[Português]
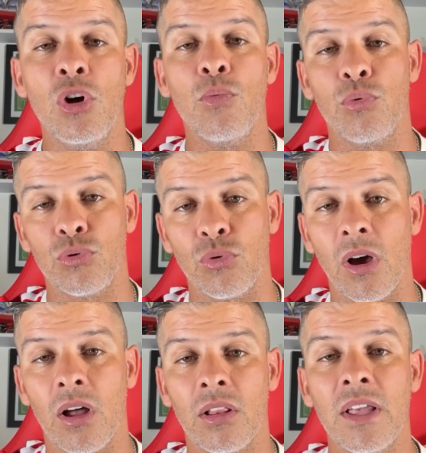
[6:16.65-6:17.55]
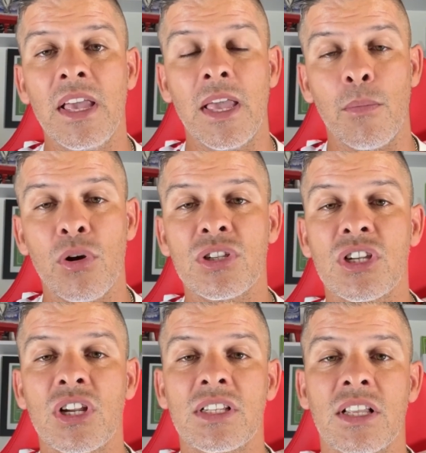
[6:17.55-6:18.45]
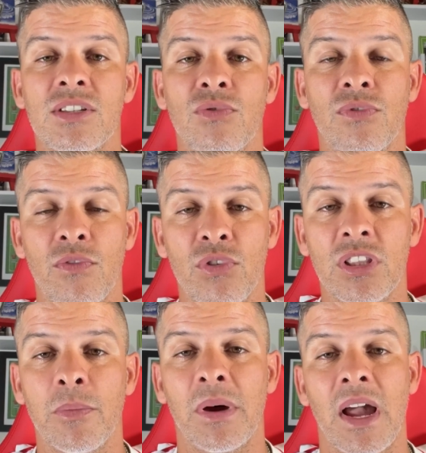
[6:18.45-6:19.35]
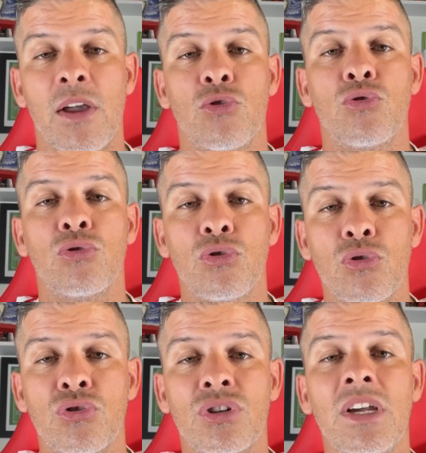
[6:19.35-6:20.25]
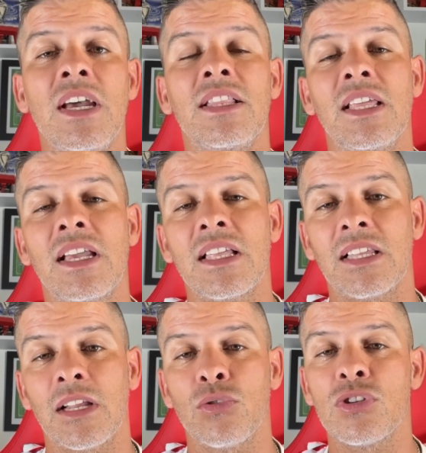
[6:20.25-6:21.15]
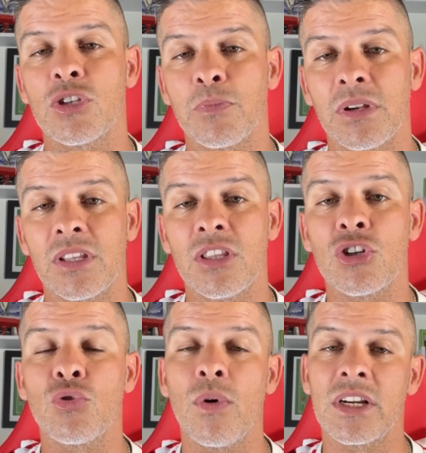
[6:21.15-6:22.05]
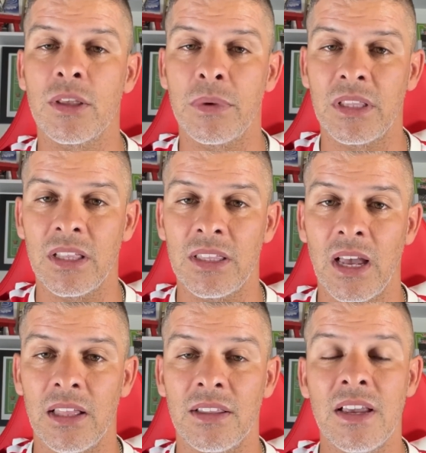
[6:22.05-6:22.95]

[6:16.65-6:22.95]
Portugal, embora seja a seleção favorita para ganhar o jogo de hoje, tem que entrar a todas as partidas com esta mentalidade.